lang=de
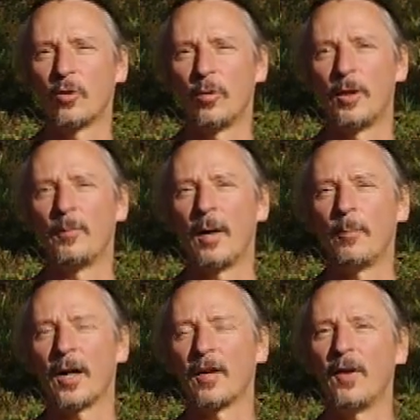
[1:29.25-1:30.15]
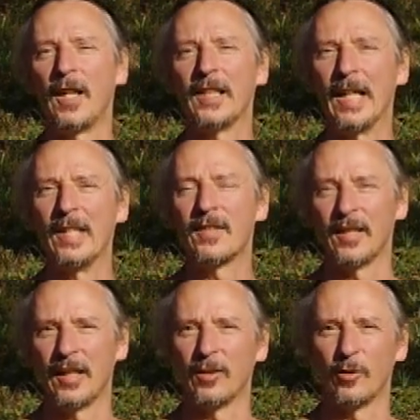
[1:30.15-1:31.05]
Oktober im Hambacher Wald
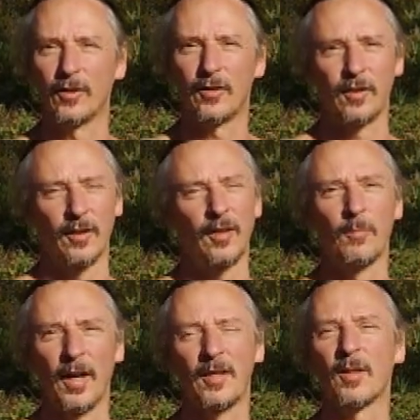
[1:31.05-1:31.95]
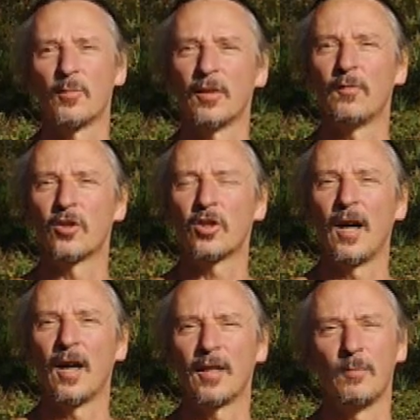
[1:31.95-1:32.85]
alle sehen und äh, gemeinsam sind
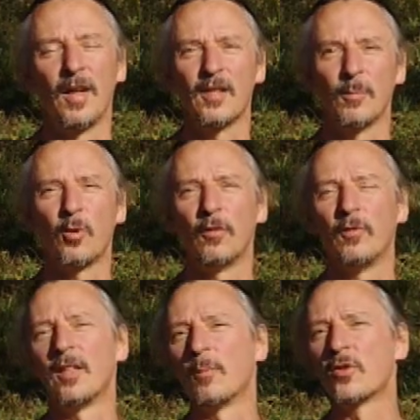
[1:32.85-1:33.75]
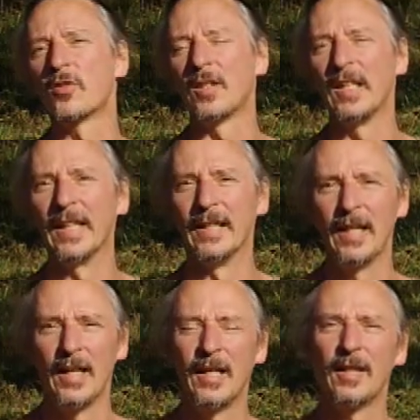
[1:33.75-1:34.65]
wir stark, gemeinsam können wir
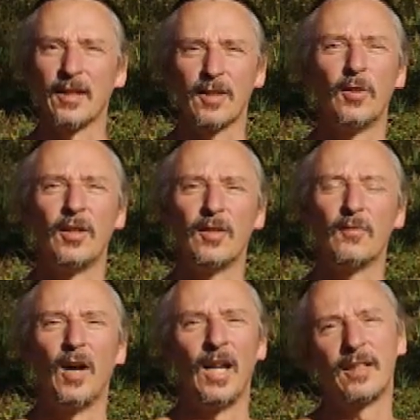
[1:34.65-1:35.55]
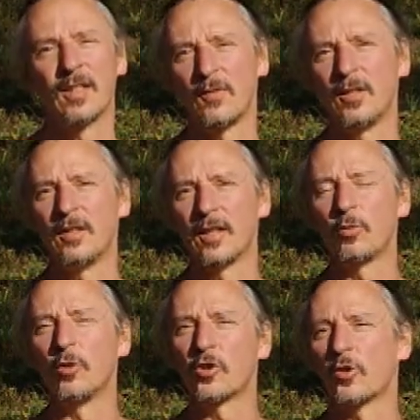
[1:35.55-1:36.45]
demonstrieren, dass wir diesen Wald, dass wir
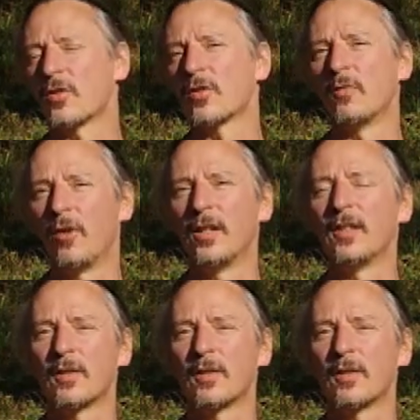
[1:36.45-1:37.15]
die Natur schützen